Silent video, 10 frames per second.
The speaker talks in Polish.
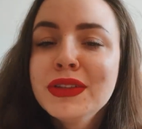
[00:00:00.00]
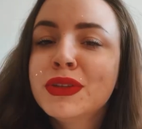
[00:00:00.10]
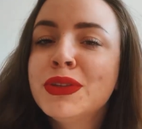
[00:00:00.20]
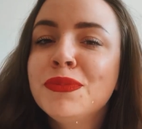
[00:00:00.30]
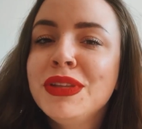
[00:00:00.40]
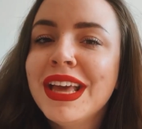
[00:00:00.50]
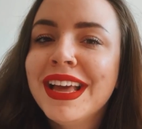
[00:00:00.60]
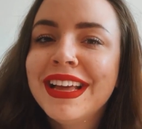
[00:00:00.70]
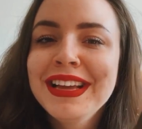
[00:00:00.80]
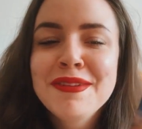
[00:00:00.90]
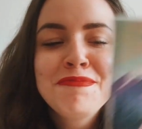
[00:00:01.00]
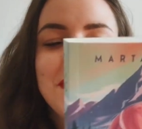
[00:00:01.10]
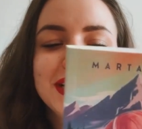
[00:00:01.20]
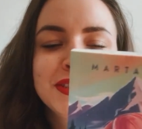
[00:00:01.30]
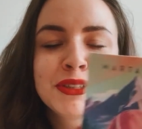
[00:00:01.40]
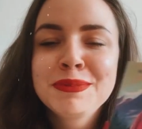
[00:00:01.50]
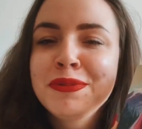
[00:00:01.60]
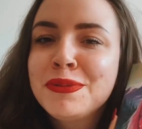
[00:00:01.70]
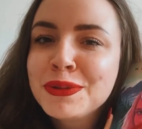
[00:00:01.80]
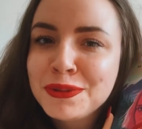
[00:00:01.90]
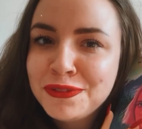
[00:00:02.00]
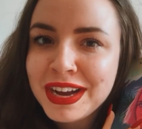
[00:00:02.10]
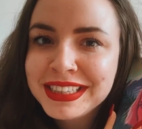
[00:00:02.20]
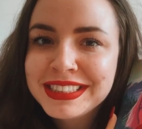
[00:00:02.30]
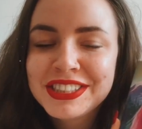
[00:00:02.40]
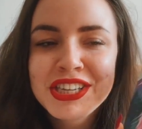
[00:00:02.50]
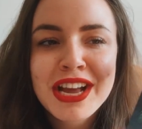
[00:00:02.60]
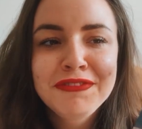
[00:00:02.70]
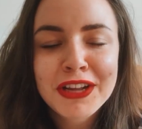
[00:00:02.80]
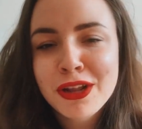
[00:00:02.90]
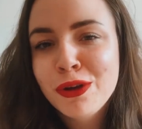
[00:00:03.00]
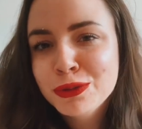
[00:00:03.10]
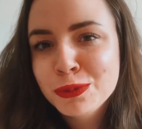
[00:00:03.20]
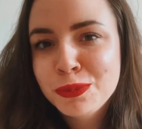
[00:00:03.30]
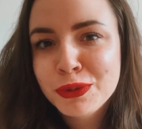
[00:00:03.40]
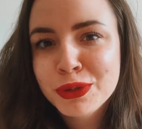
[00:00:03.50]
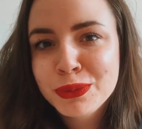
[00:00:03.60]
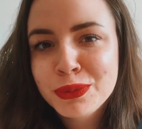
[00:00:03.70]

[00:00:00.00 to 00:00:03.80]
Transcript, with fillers: To, co mnie bardzo rozbawiło, to fakt, że wiele osób,